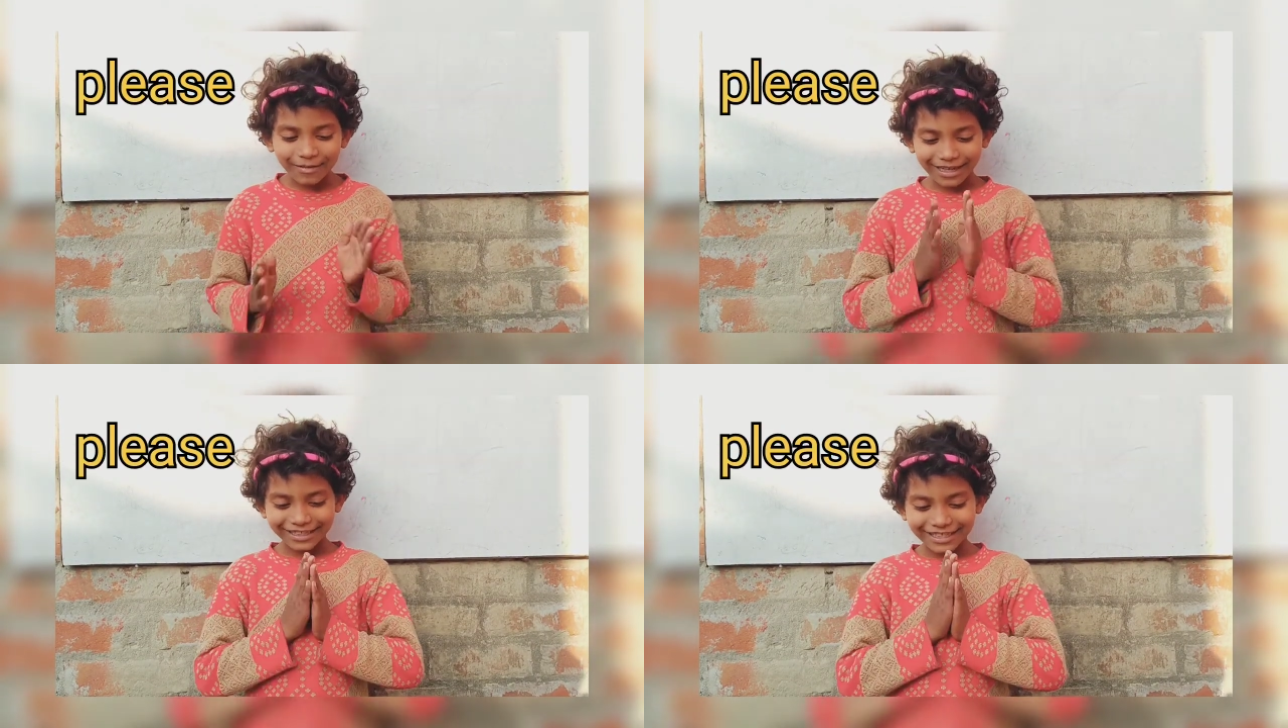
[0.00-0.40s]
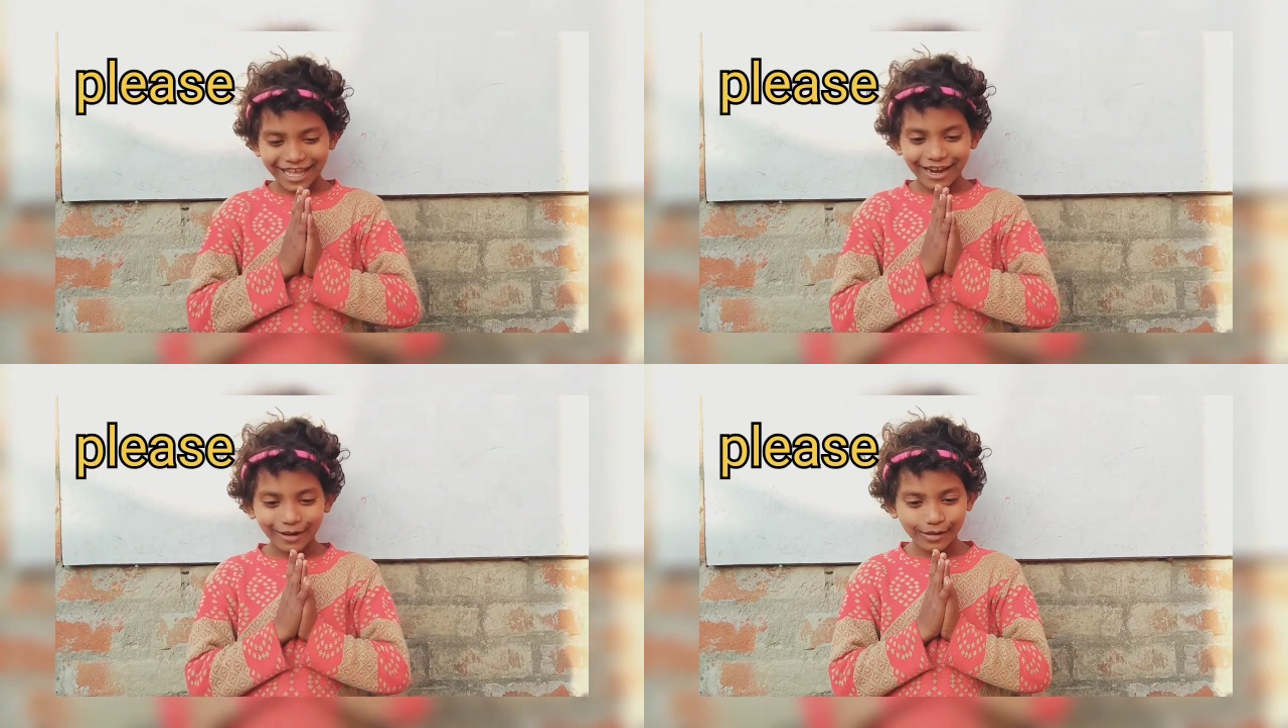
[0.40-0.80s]
प्लीज़
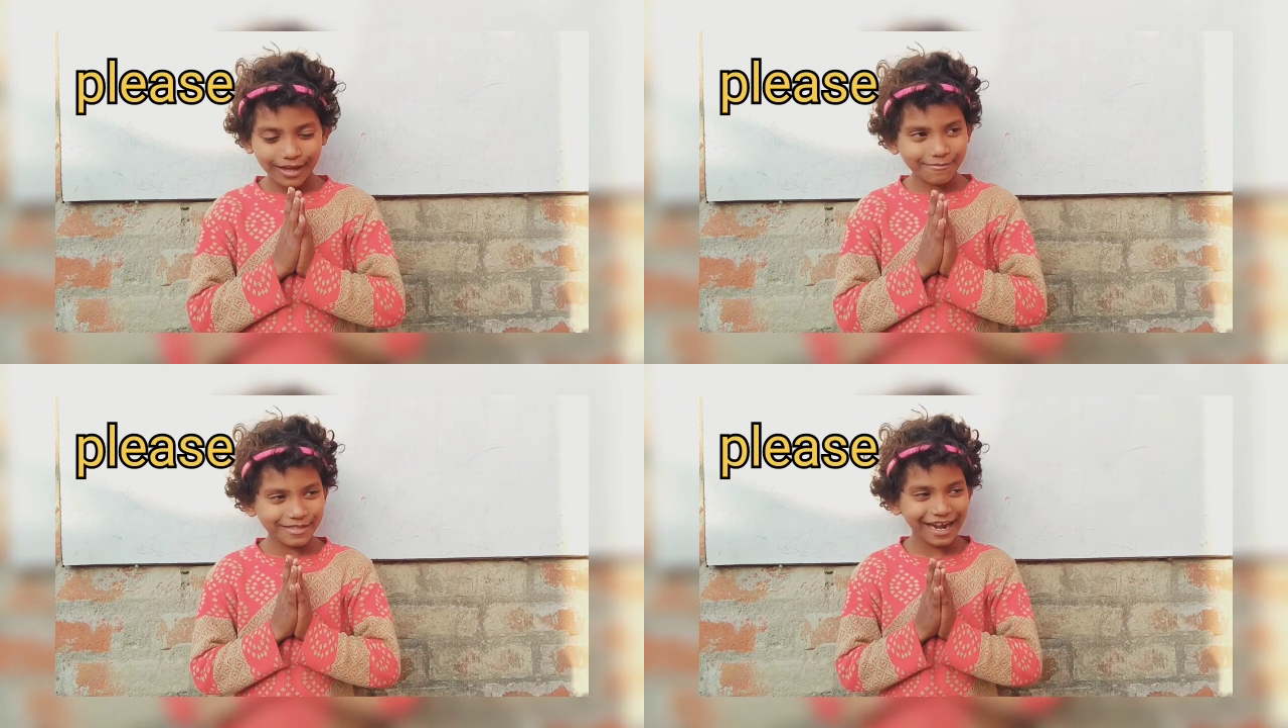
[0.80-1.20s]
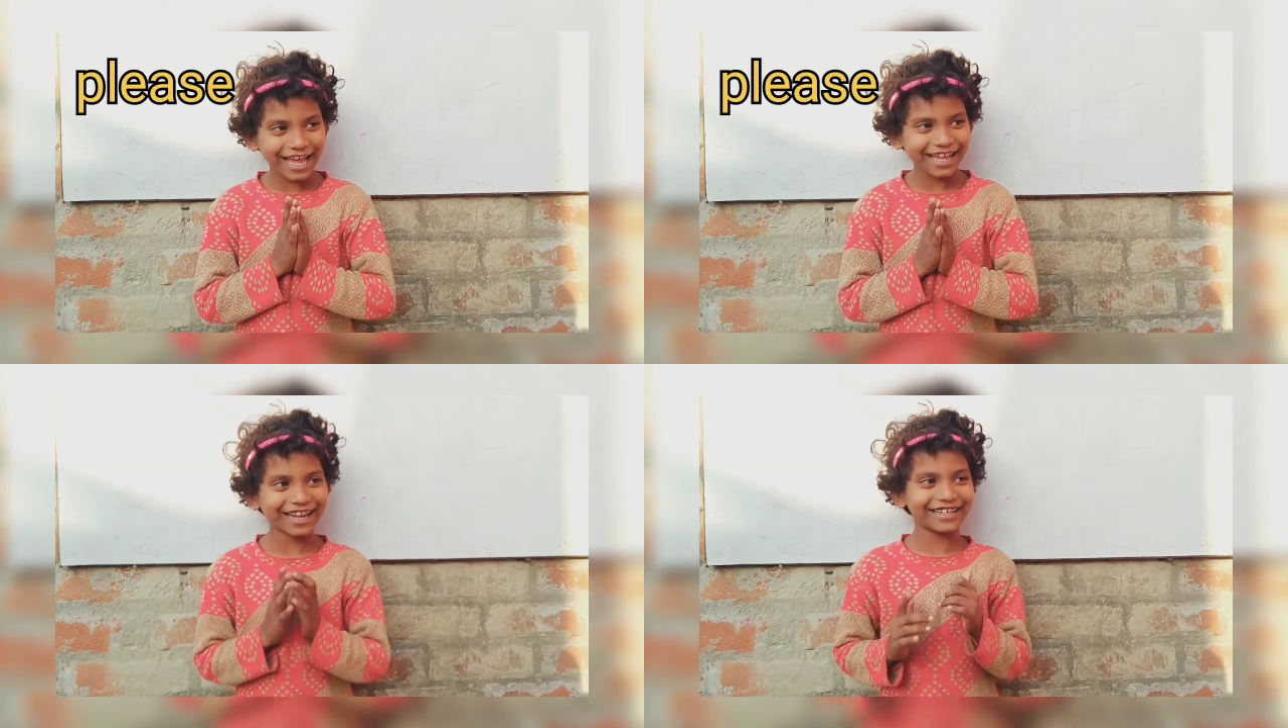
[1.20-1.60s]
चैनल को
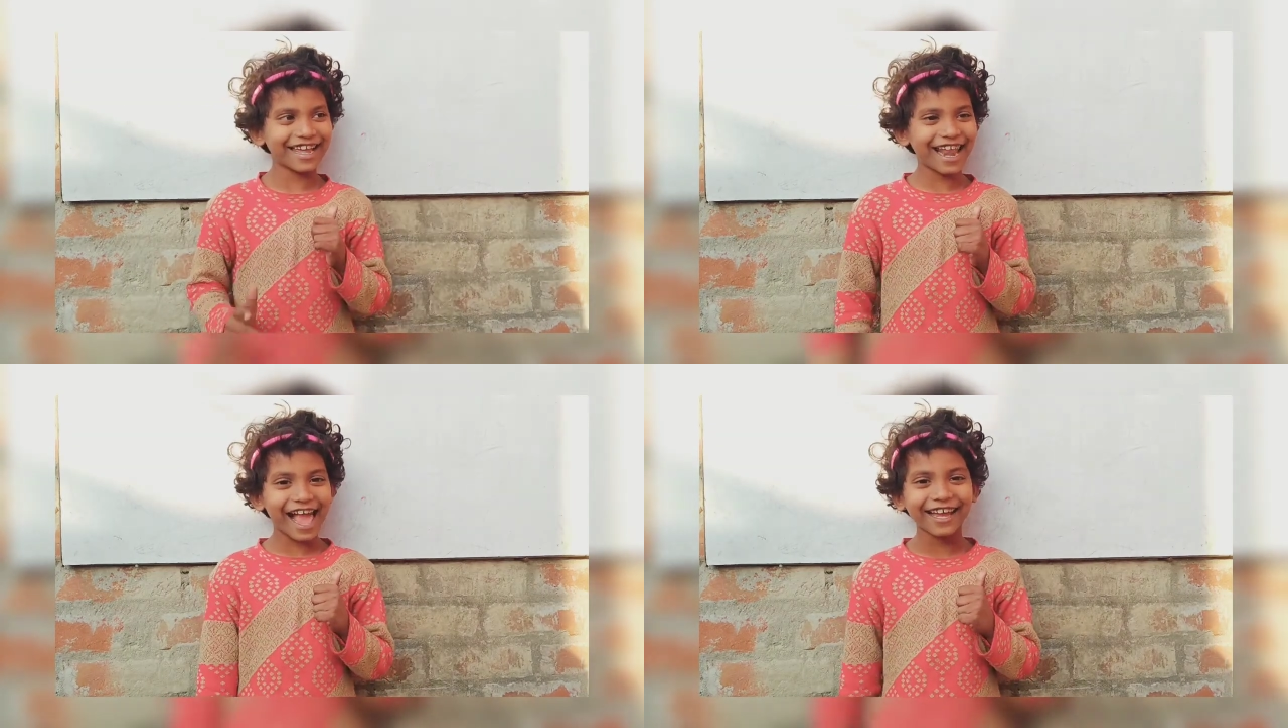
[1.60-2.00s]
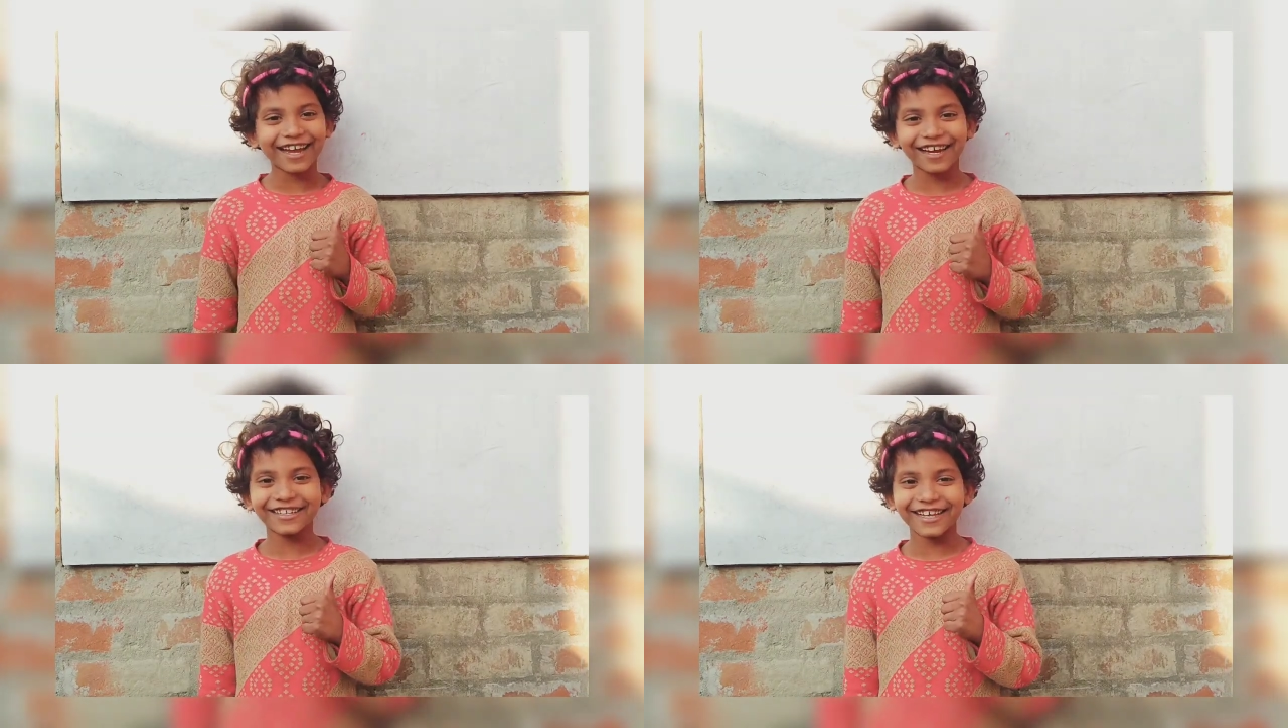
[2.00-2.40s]
सब्सक्राइब करिए लाइक
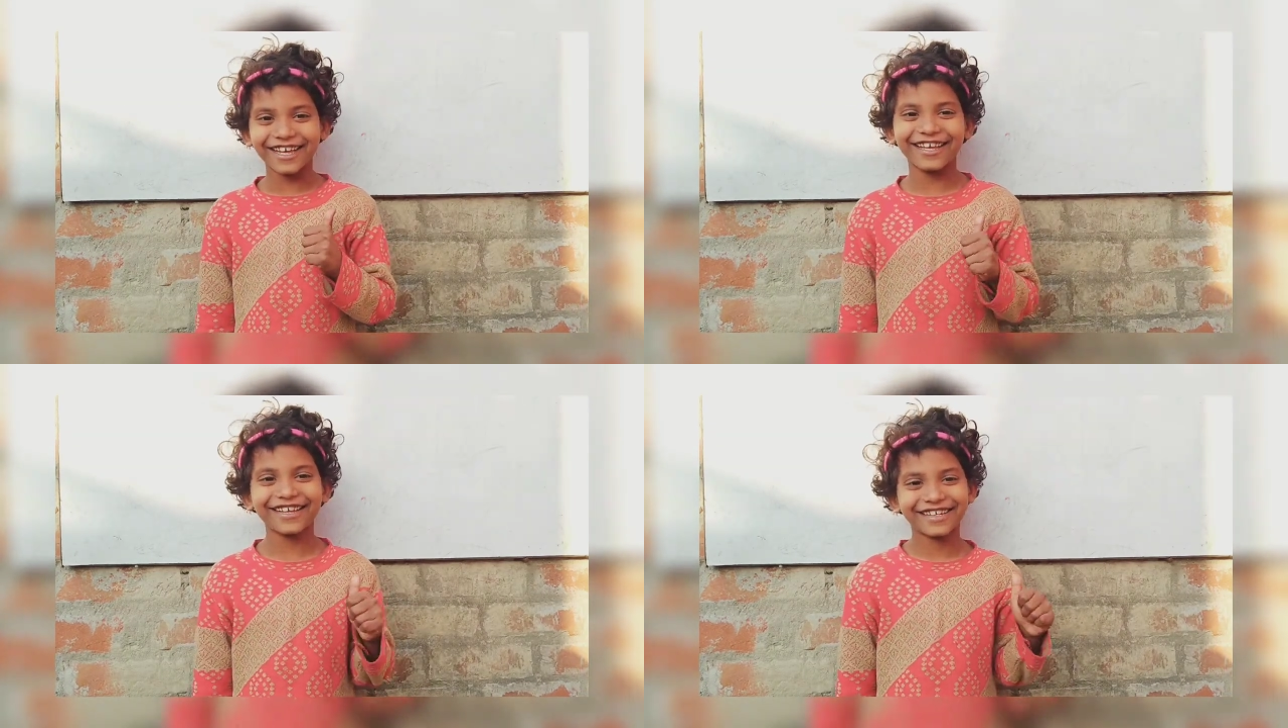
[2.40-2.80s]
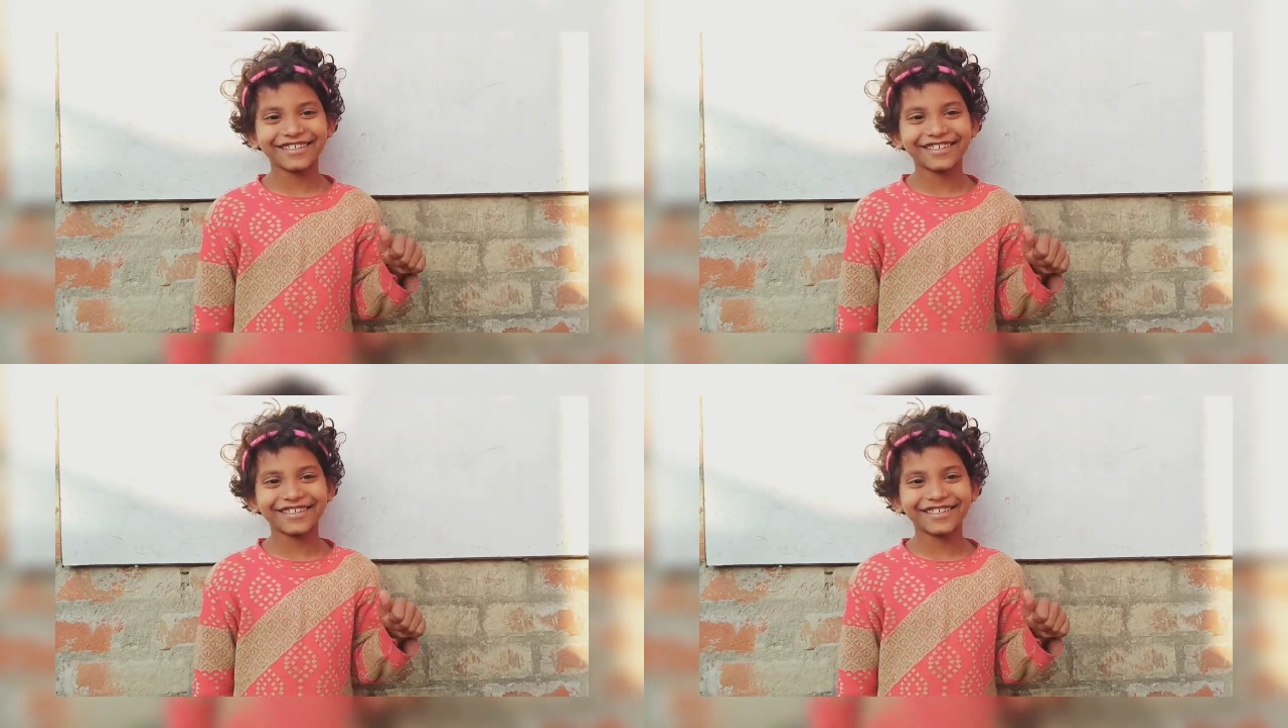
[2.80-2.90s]
करिए